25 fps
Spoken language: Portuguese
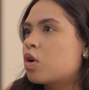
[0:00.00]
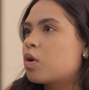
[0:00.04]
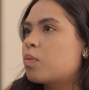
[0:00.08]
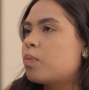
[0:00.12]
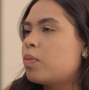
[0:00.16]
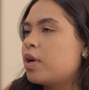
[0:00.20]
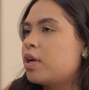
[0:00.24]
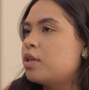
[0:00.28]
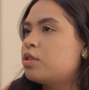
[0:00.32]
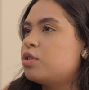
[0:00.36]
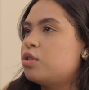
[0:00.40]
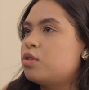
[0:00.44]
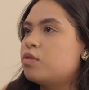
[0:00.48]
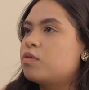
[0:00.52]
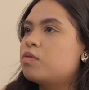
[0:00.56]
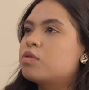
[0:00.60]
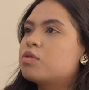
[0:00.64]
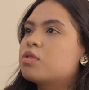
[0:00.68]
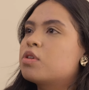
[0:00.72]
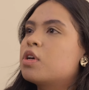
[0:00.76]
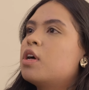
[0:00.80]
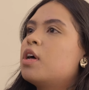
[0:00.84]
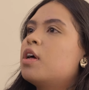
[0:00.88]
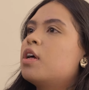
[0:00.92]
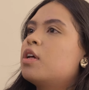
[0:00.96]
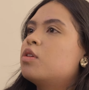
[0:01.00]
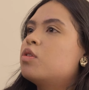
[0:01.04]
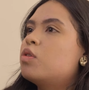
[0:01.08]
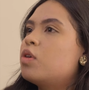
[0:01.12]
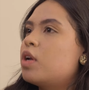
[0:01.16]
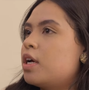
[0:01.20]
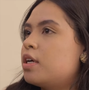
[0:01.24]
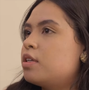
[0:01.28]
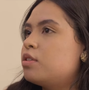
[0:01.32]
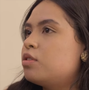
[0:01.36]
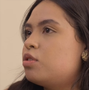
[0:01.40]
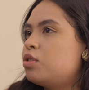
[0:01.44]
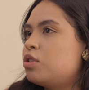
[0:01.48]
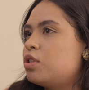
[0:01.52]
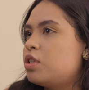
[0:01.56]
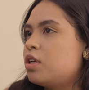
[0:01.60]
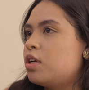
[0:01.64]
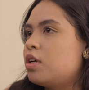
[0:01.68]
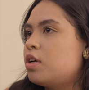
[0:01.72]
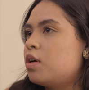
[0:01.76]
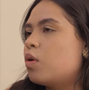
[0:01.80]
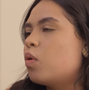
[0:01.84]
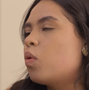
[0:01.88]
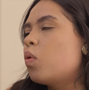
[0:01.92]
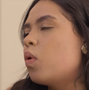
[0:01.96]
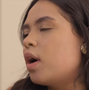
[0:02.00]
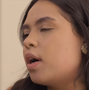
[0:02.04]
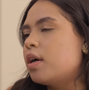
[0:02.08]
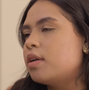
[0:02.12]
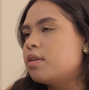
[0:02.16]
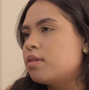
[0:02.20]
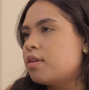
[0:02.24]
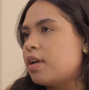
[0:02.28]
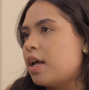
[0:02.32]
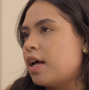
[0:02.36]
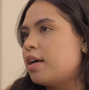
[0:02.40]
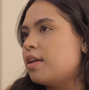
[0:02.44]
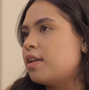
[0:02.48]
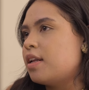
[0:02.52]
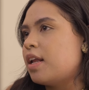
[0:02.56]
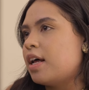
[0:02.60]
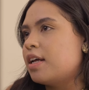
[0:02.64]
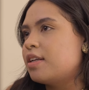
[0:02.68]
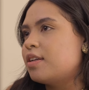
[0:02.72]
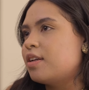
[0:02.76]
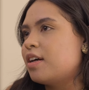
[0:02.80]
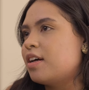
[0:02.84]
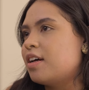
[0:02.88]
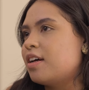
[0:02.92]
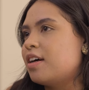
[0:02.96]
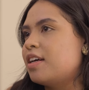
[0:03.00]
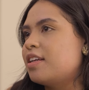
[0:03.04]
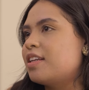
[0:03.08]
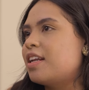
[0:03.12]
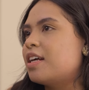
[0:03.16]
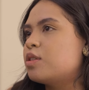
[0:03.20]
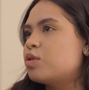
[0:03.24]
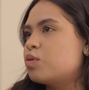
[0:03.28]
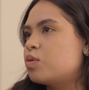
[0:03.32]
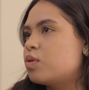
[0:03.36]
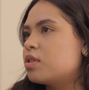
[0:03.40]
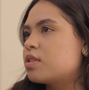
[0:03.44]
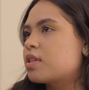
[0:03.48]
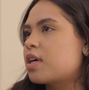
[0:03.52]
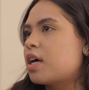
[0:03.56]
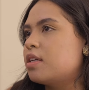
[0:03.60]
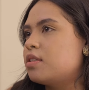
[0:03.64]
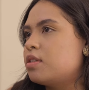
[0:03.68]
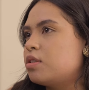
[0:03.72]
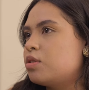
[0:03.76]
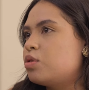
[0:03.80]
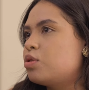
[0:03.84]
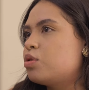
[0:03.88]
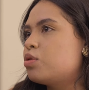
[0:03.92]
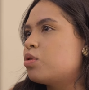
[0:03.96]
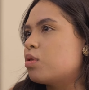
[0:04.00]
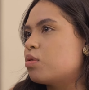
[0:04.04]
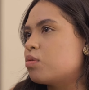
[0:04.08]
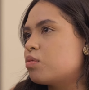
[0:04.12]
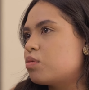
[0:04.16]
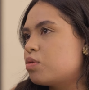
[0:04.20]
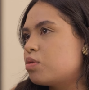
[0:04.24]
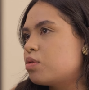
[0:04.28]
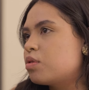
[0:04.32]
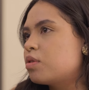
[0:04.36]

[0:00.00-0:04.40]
corporativos durante o ano, né, lá na, nas duas casas de shows.